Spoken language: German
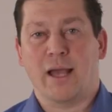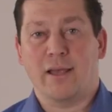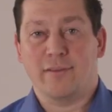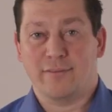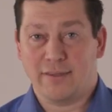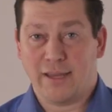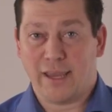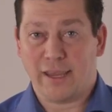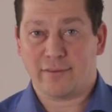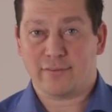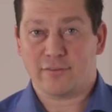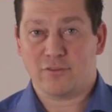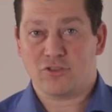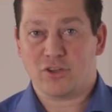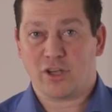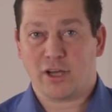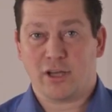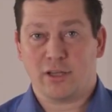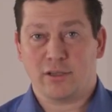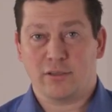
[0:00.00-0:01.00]
Als nächsten
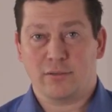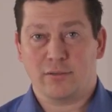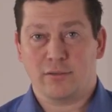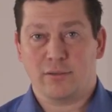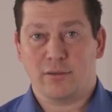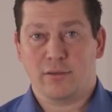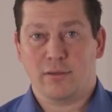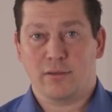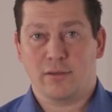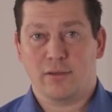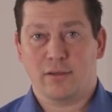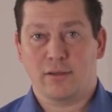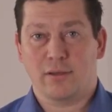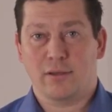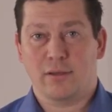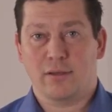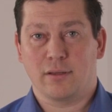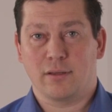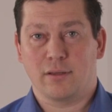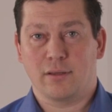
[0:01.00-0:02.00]
Schaden
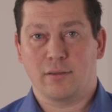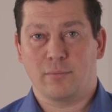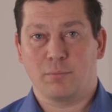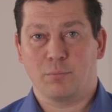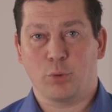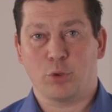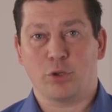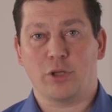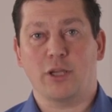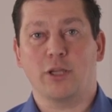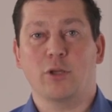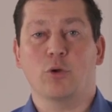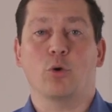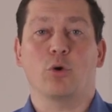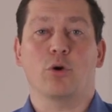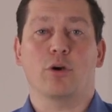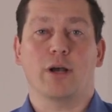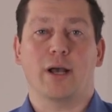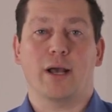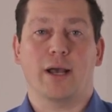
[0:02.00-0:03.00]
möchte ich
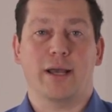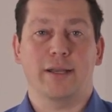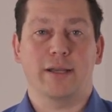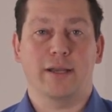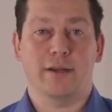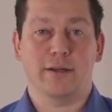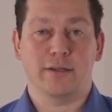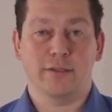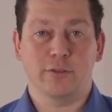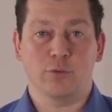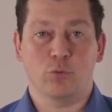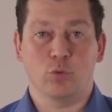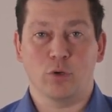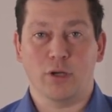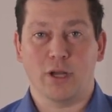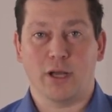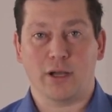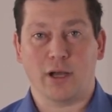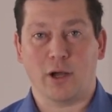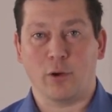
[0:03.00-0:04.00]
noch einen
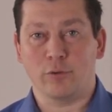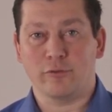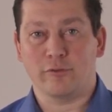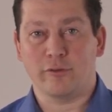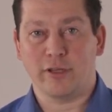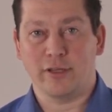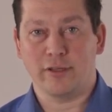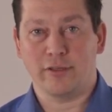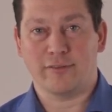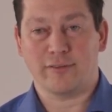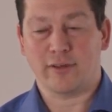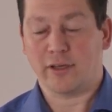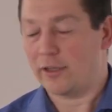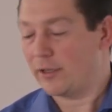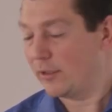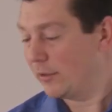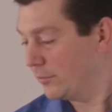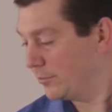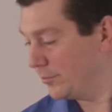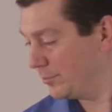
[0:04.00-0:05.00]
Rillenkugellager Außenring
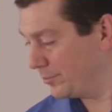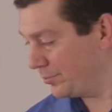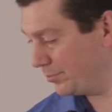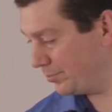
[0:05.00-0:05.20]
zeigen.